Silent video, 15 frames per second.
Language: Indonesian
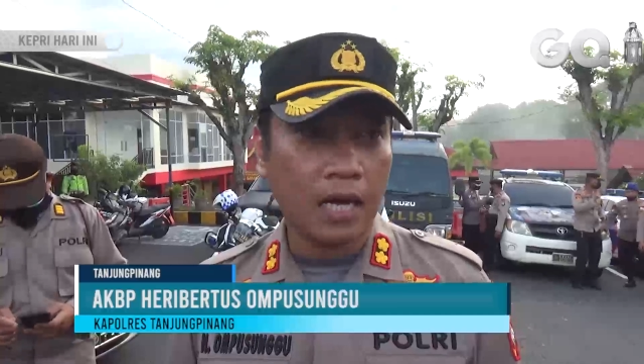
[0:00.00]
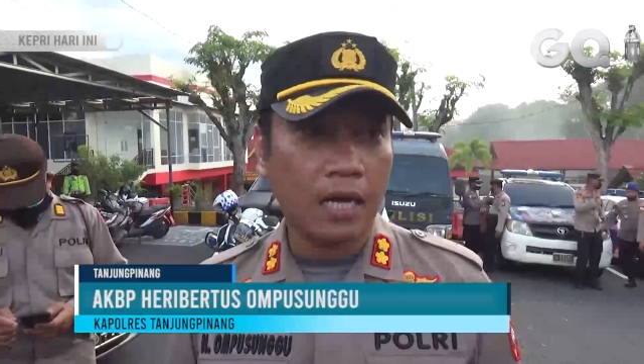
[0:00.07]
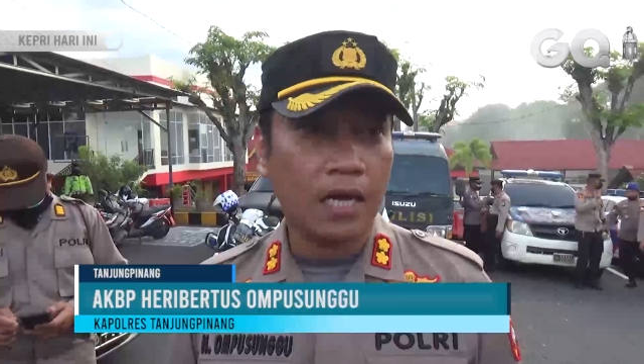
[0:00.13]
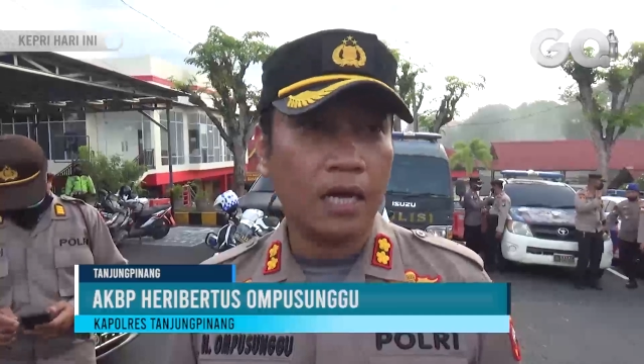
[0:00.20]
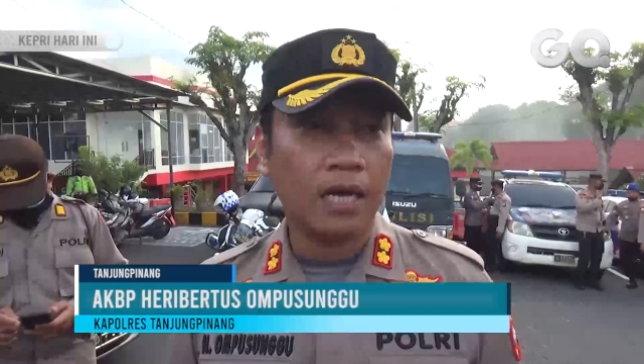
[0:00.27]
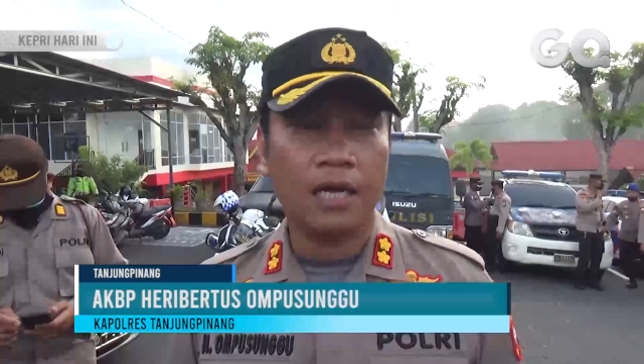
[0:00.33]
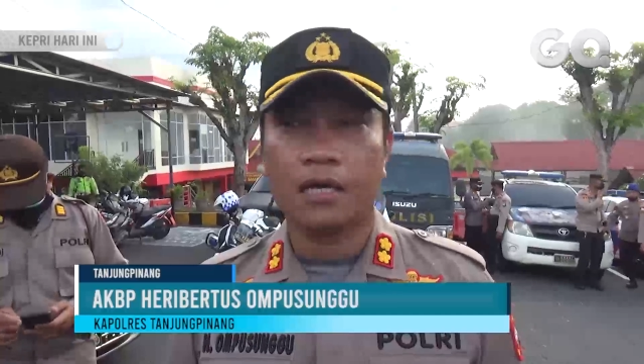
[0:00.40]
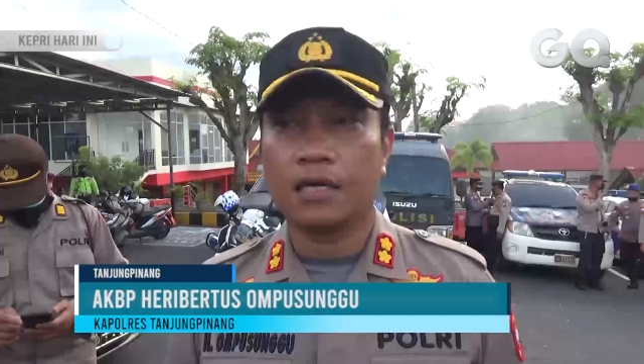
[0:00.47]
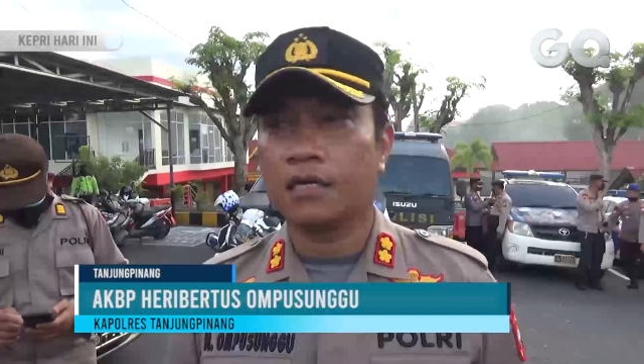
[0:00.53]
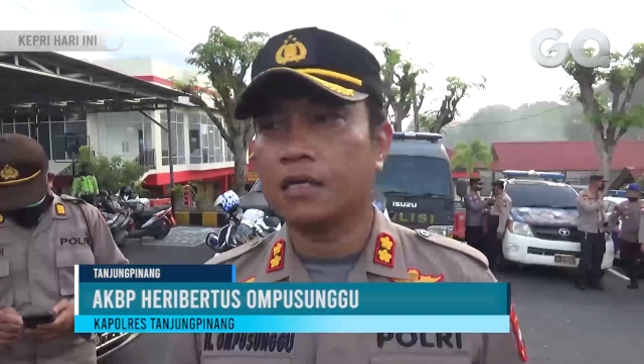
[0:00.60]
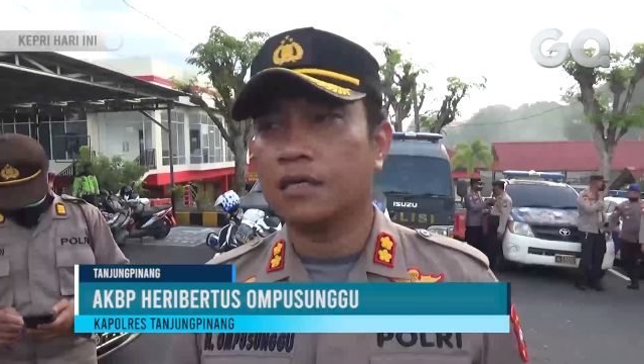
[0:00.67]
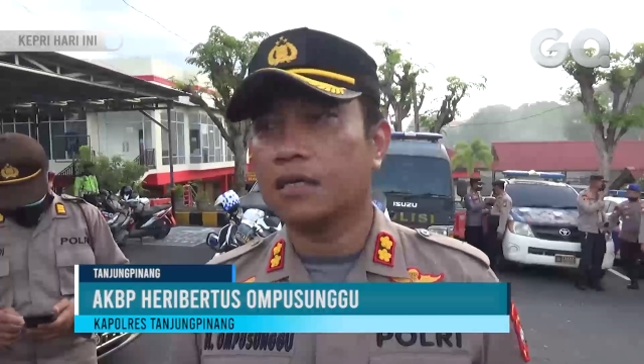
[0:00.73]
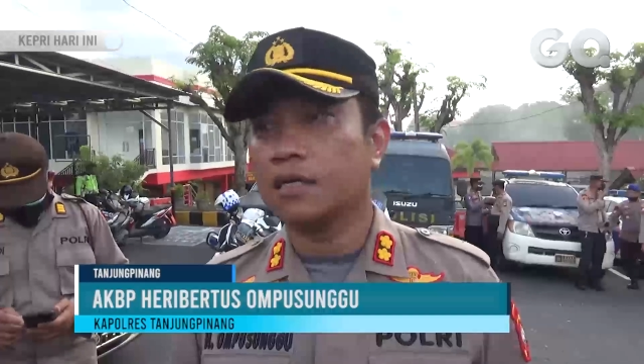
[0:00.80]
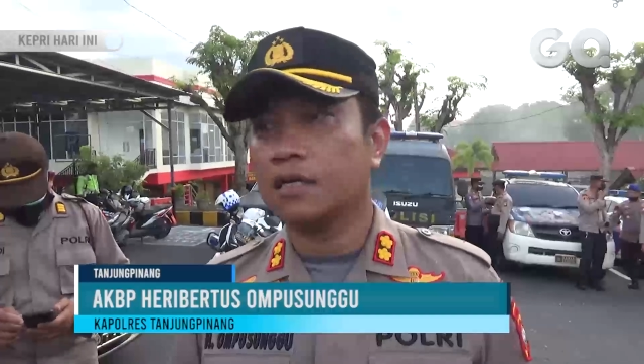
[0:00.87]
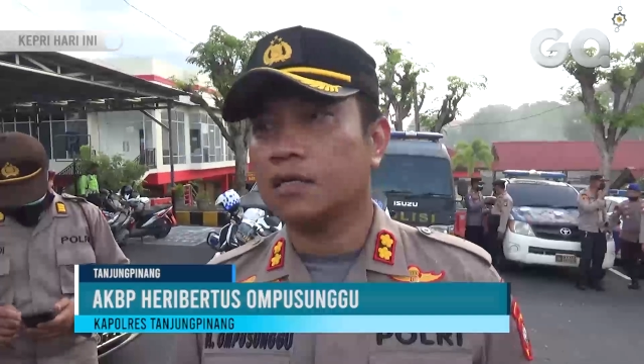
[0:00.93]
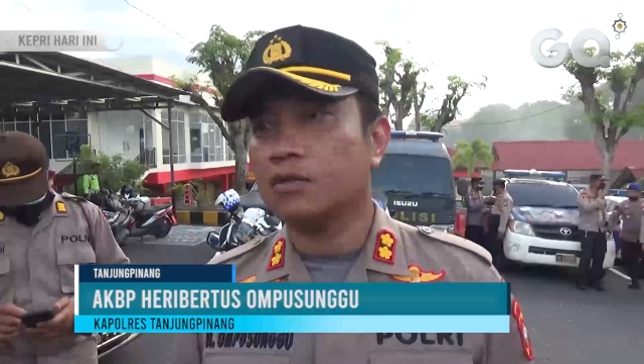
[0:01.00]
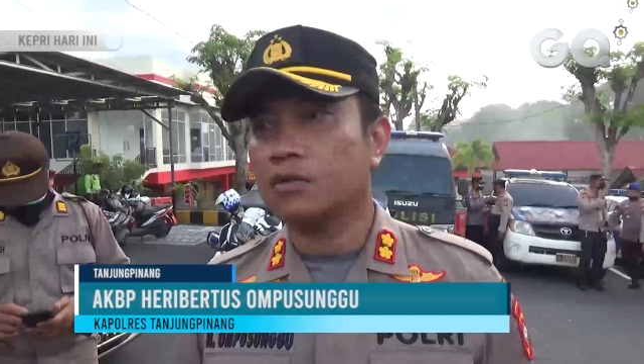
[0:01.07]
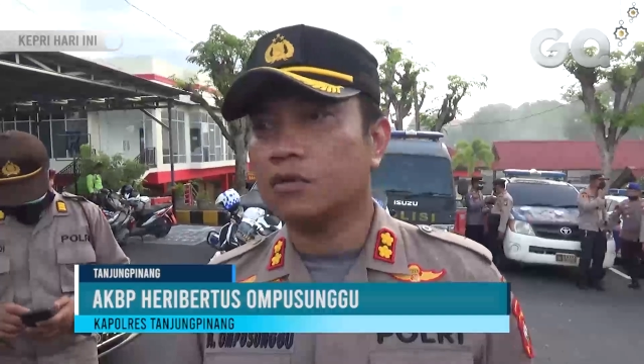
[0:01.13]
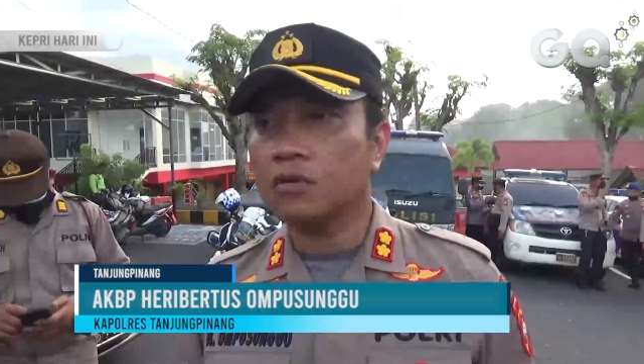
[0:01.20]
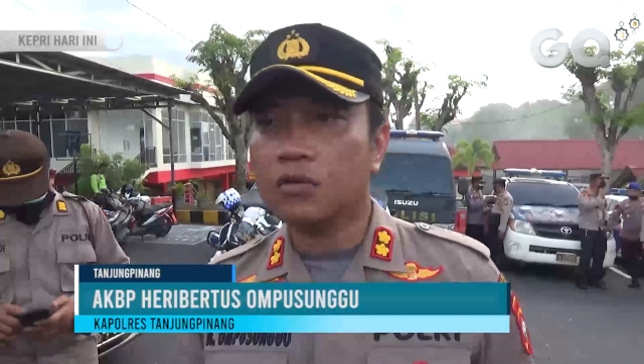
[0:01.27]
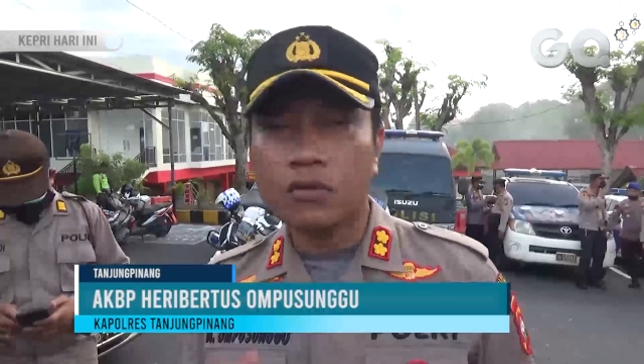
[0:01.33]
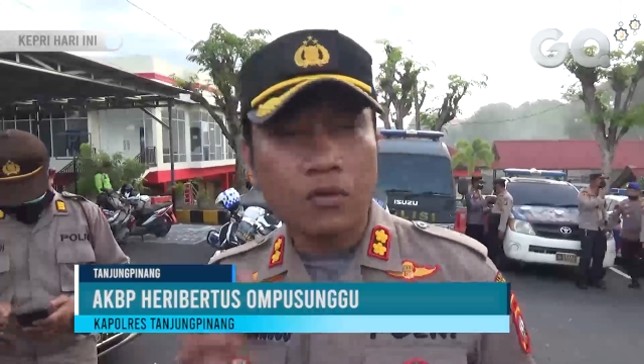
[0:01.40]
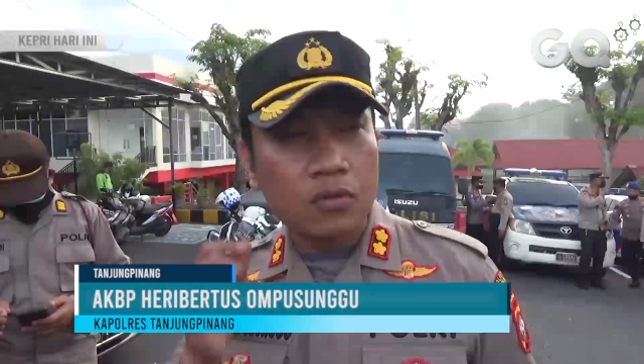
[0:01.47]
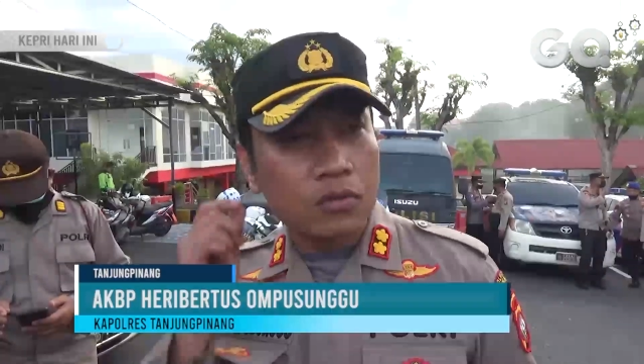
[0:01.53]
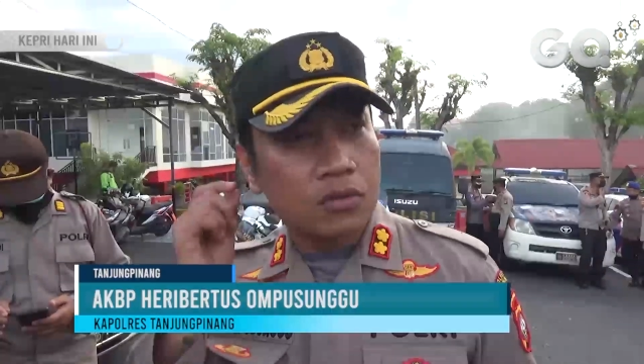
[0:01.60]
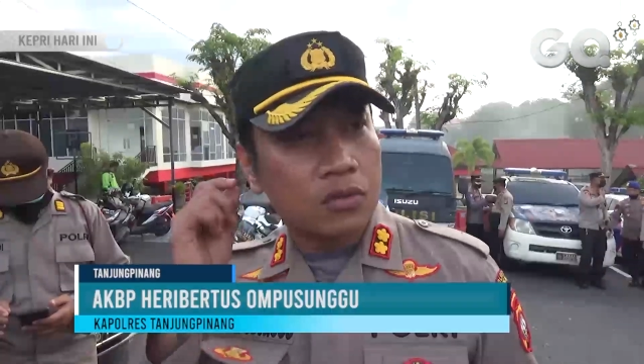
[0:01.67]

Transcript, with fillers: mm-hmm. itu